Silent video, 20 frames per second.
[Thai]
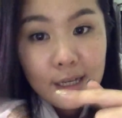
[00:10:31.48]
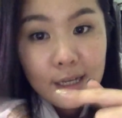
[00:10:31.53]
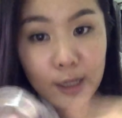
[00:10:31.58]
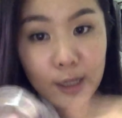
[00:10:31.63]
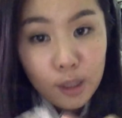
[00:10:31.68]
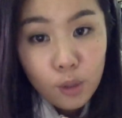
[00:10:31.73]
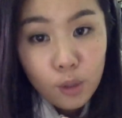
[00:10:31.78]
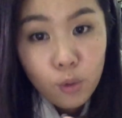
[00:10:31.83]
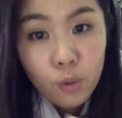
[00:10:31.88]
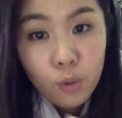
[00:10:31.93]

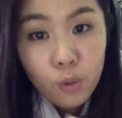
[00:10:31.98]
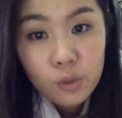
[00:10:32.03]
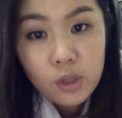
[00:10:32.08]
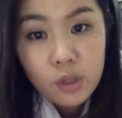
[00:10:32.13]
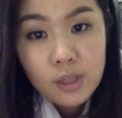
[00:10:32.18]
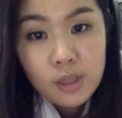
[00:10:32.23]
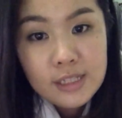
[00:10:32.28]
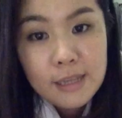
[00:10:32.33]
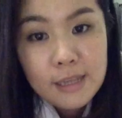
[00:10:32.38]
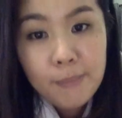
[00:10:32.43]
โกลต
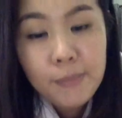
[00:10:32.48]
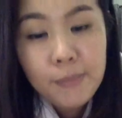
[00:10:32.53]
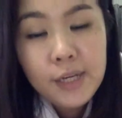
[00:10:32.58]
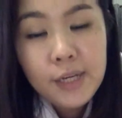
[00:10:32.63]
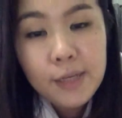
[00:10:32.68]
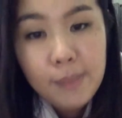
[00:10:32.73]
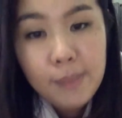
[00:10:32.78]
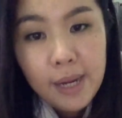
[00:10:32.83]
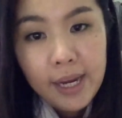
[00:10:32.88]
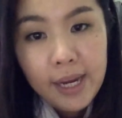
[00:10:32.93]
อนซัมเมอ
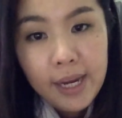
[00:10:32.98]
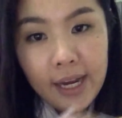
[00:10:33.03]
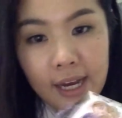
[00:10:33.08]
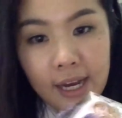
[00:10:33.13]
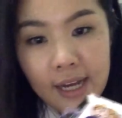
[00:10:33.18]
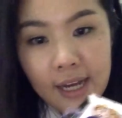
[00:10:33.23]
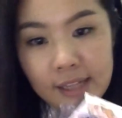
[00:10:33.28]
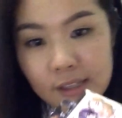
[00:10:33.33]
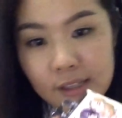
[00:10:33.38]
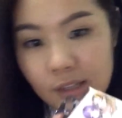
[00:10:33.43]
ร์ไป
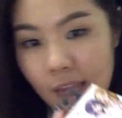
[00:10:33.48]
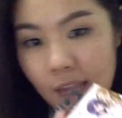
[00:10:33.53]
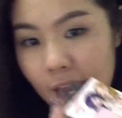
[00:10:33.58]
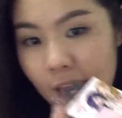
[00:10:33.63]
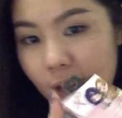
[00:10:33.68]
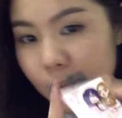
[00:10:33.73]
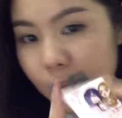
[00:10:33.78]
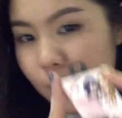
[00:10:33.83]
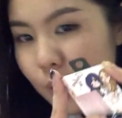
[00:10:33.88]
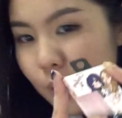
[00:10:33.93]
ค่ะแท่
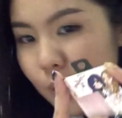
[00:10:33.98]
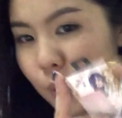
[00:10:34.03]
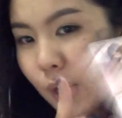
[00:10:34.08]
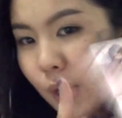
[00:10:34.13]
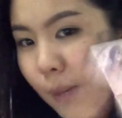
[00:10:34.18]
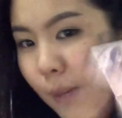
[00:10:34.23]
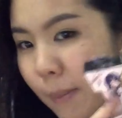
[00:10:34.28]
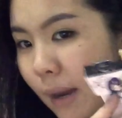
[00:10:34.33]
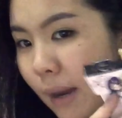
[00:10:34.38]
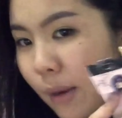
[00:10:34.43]
งมันอยู่ใน
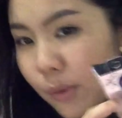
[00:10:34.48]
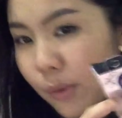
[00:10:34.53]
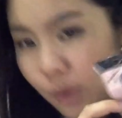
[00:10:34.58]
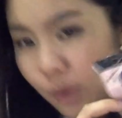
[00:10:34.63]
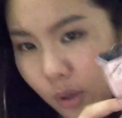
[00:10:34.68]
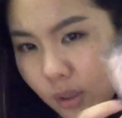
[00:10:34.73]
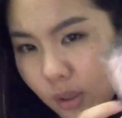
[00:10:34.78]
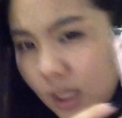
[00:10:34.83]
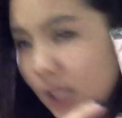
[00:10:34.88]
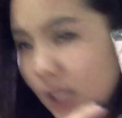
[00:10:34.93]
กระเป๋า
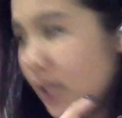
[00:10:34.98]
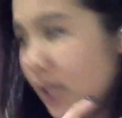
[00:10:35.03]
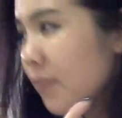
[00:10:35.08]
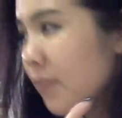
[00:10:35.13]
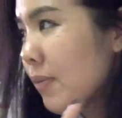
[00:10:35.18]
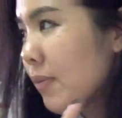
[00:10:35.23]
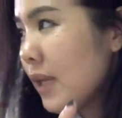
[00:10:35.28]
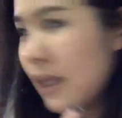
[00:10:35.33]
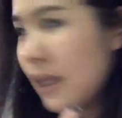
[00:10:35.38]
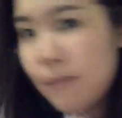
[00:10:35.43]
เนาะขี้เกียจ
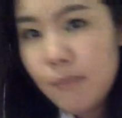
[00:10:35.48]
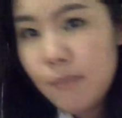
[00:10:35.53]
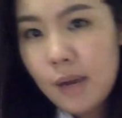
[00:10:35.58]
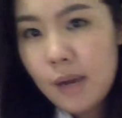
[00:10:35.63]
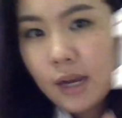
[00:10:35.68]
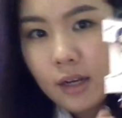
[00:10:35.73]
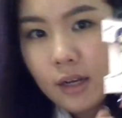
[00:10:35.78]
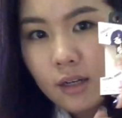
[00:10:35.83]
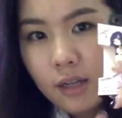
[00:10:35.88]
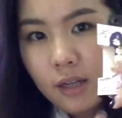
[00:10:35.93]
ไปหยิบ
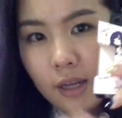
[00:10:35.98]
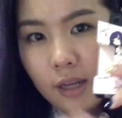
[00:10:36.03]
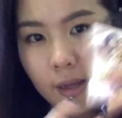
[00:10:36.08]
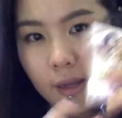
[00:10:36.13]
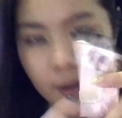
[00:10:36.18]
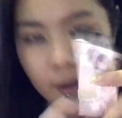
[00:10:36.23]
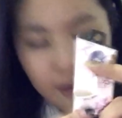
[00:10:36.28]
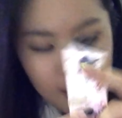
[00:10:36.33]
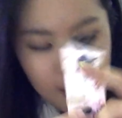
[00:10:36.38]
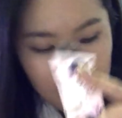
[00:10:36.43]
มาก็เลย
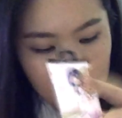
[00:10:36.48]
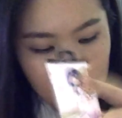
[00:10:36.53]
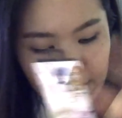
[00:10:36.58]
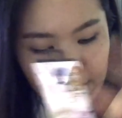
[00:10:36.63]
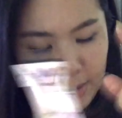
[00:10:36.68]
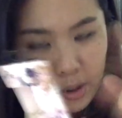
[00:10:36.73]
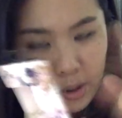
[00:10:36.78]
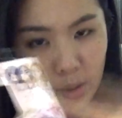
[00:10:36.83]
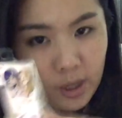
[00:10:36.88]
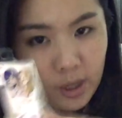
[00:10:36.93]
เอา
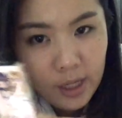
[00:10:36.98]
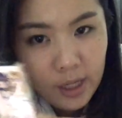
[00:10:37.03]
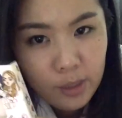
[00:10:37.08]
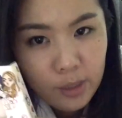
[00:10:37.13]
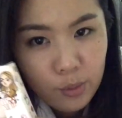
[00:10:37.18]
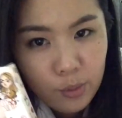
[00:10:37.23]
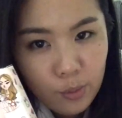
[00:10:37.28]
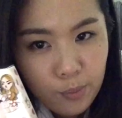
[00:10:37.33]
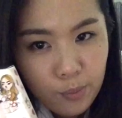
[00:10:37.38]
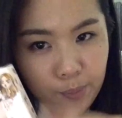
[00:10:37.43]
มาห่อให้
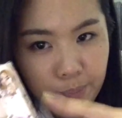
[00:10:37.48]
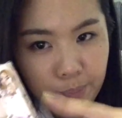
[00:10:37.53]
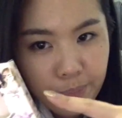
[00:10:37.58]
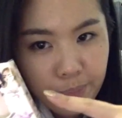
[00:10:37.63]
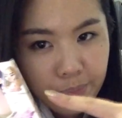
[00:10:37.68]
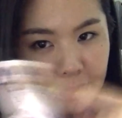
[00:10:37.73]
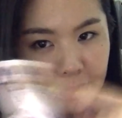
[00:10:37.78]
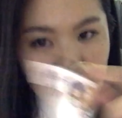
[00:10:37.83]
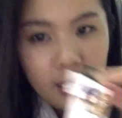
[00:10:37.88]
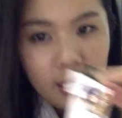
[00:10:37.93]
ดู
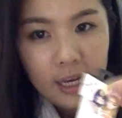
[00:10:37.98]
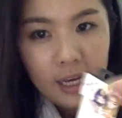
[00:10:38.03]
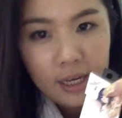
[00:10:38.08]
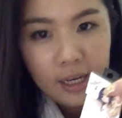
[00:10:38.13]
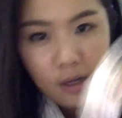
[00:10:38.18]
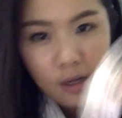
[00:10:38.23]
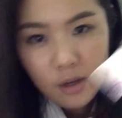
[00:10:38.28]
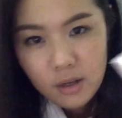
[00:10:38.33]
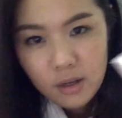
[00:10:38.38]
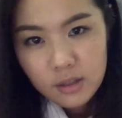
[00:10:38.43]
เนี่ยค่ะ
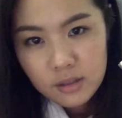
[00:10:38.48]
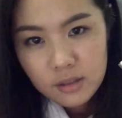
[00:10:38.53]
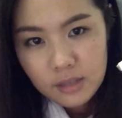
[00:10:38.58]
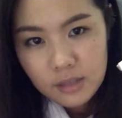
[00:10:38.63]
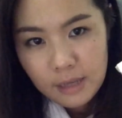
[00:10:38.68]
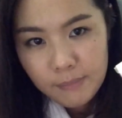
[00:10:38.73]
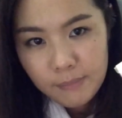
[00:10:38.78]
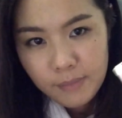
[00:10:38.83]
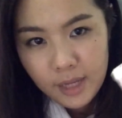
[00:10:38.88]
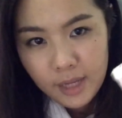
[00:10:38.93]
ก็
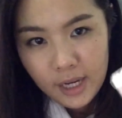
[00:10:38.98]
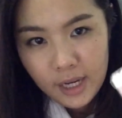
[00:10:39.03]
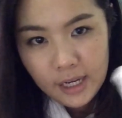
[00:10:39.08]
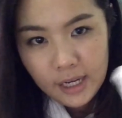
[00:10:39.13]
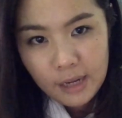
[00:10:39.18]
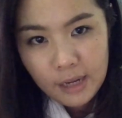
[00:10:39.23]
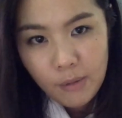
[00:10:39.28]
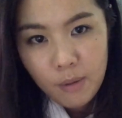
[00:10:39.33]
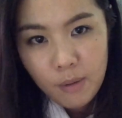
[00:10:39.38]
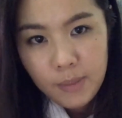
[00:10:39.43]
อัปเดต
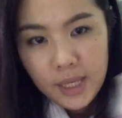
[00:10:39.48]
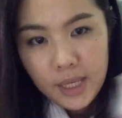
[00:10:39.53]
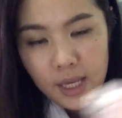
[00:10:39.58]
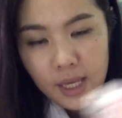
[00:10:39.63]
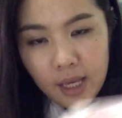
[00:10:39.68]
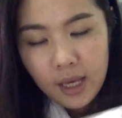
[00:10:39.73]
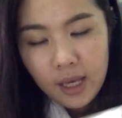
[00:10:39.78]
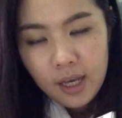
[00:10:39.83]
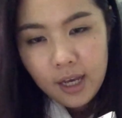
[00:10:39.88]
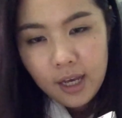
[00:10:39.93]
นะว่ามี
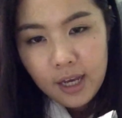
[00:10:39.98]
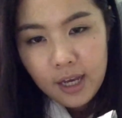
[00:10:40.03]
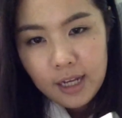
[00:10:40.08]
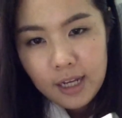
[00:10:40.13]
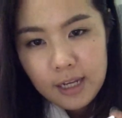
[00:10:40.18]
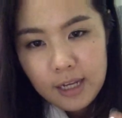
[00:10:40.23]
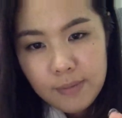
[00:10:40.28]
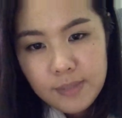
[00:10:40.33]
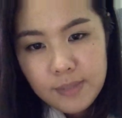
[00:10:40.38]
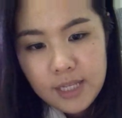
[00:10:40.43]

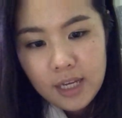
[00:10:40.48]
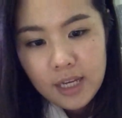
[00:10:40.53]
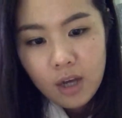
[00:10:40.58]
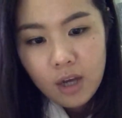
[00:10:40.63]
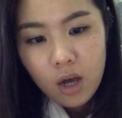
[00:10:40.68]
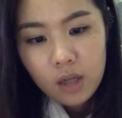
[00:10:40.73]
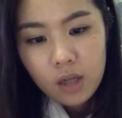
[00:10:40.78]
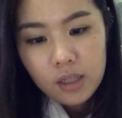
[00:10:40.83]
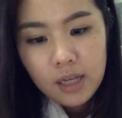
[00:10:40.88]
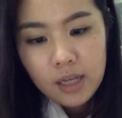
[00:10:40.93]
ลิปสติก
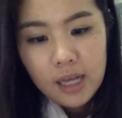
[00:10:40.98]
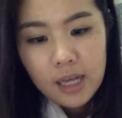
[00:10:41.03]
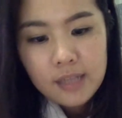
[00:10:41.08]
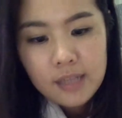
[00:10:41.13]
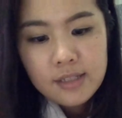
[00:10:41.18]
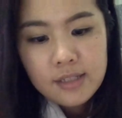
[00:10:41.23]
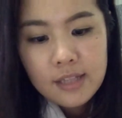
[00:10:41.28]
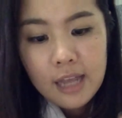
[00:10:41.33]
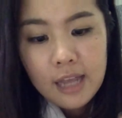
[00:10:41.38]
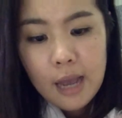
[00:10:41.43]
คอสลัก
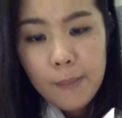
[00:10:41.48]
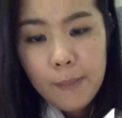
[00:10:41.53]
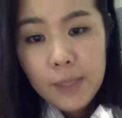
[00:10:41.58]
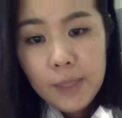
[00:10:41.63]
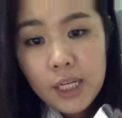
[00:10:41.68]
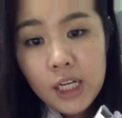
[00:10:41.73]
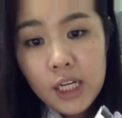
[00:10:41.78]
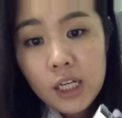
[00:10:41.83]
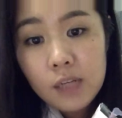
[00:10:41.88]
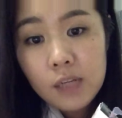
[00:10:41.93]
ซ์นะคะเป็
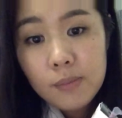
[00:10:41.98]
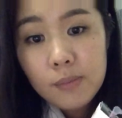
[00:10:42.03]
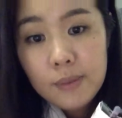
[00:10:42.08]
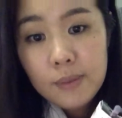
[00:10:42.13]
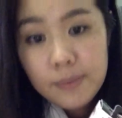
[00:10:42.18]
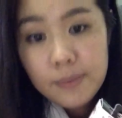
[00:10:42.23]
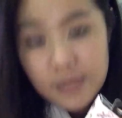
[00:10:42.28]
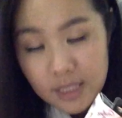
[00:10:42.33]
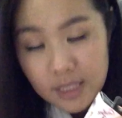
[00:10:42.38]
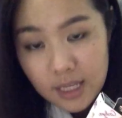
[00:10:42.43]
นเคิร์ฟลิ
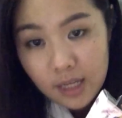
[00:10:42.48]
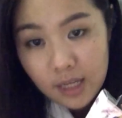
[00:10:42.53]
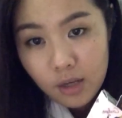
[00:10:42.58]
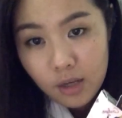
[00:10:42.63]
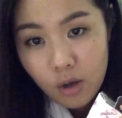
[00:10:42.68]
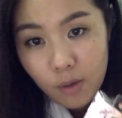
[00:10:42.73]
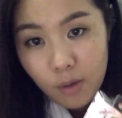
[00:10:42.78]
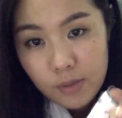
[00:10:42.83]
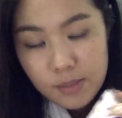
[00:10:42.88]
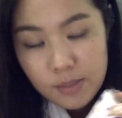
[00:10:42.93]
ปสติก
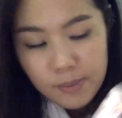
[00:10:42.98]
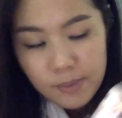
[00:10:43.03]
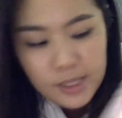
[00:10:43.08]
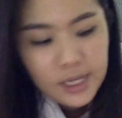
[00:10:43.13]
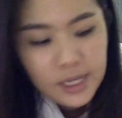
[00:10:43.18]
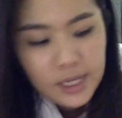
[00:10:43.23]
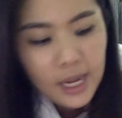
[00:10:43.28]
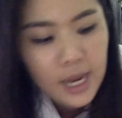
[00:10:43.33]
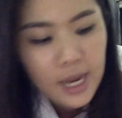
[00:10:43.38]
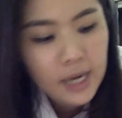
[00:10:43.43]
ก็จะเป็น
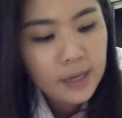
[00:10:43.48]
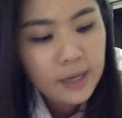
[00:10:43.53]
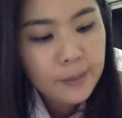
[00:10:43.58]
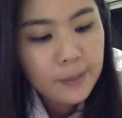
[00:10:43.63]
แท่ง